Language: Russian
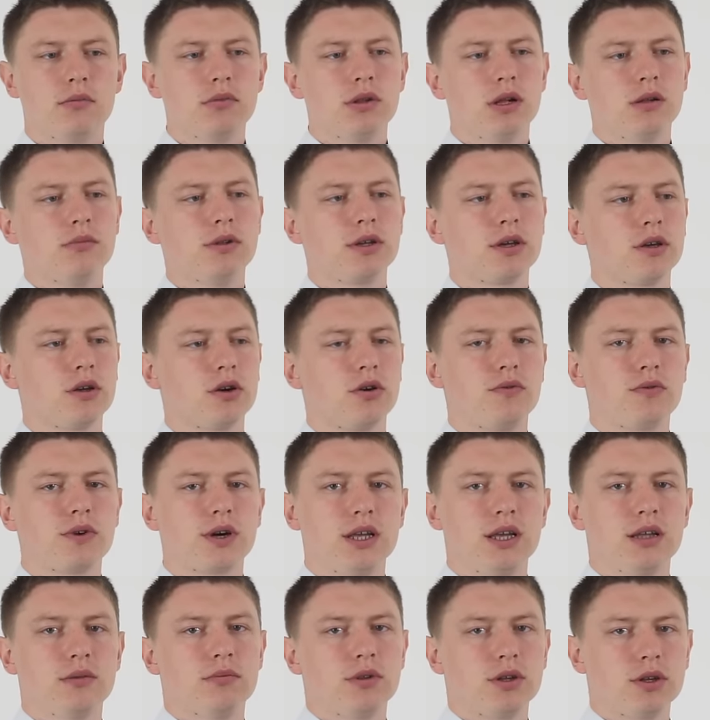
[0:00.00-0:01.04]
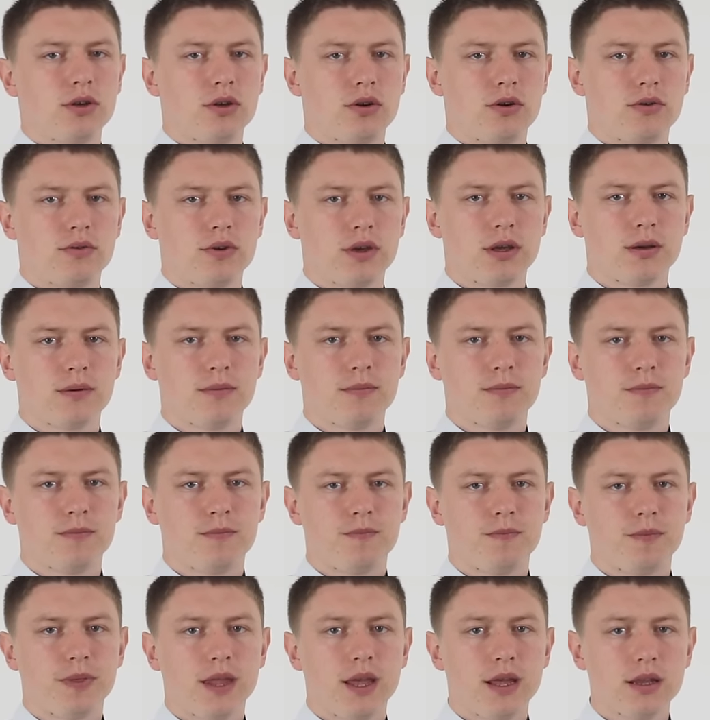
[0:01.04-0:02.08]
была блокировка, нет блокировки.
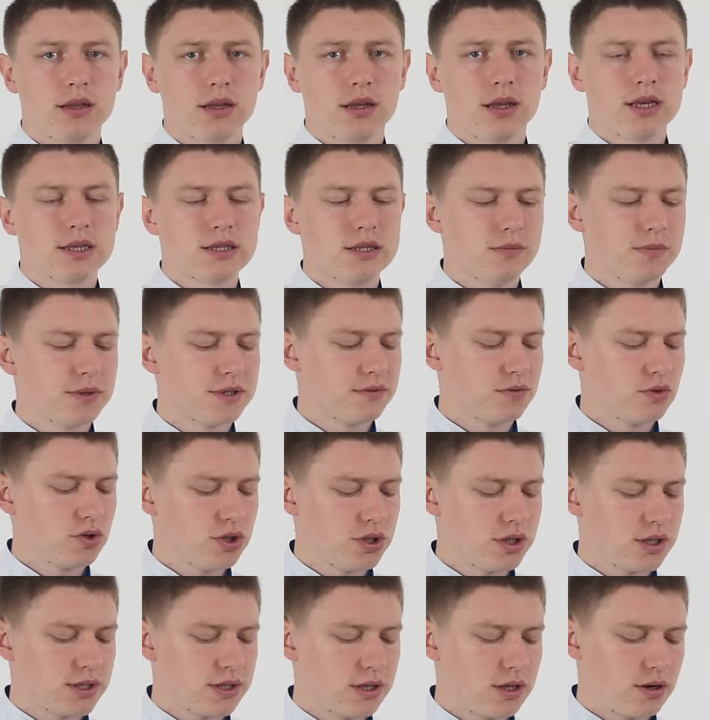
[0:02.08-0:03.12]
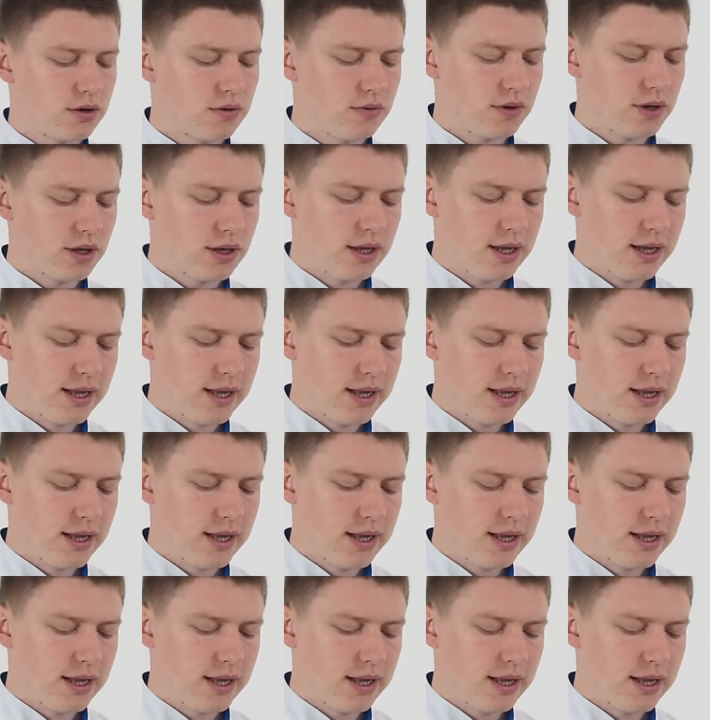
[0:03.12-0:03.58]
Это если позвоночник здоровый.